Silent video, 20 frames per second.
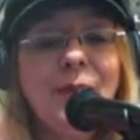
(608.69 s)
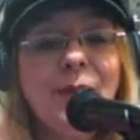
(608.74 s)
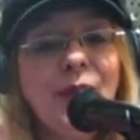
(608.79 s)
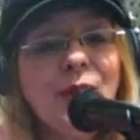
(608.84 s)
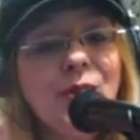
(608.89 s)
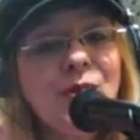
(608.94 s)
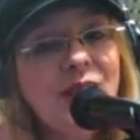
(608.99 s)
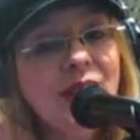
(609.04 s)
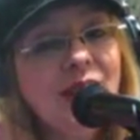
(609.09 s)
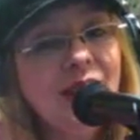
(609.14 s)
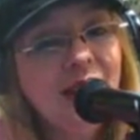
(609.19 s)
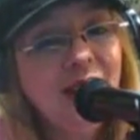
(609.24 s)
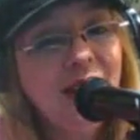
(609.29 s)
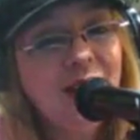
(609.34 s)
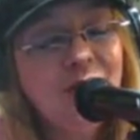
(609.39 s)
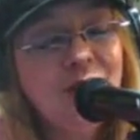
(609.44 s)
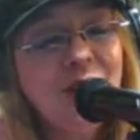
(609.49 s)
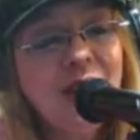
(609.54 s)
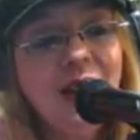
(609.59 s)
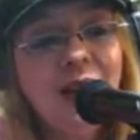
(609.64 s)
meus
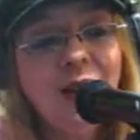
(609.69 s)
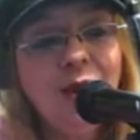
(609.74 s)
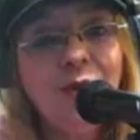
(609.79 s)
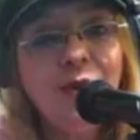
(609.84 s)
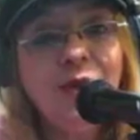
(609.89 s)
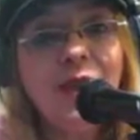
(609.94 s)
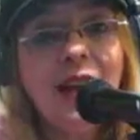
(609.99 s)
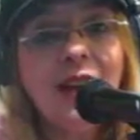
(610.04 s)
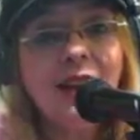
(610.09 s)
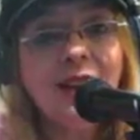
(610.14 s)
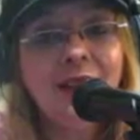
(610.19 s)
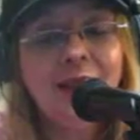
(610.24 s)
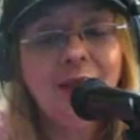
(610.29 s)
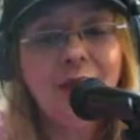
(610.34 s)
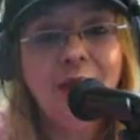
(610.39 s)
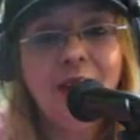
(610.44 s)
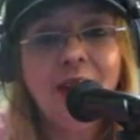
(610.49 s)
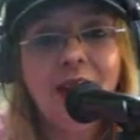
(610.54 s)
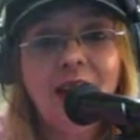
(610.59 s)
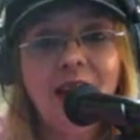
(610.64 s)
queridos, ele não vai
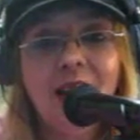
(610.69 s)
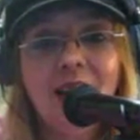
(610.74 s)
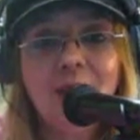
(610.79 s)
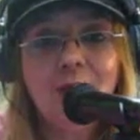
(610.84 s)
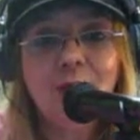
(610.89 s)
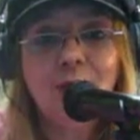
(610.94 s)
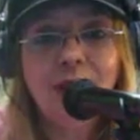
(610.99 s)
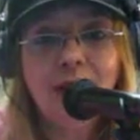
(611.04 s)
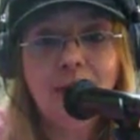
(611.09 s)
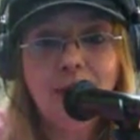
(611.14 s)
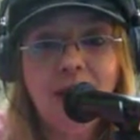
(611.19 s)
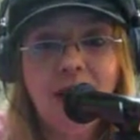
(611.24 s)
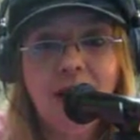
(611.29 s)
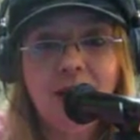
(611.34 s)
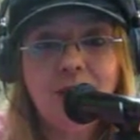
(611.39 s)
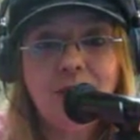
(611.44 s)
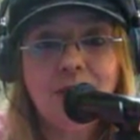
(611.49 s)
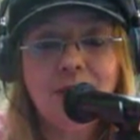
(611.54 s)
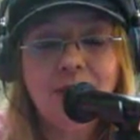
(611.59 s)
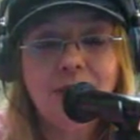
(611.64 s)
intervir em
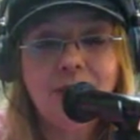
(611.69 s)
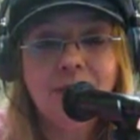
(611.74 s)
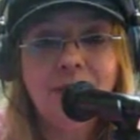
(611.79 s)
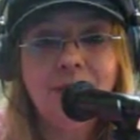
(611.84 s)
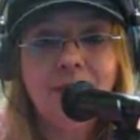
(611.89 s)
relacionamentos.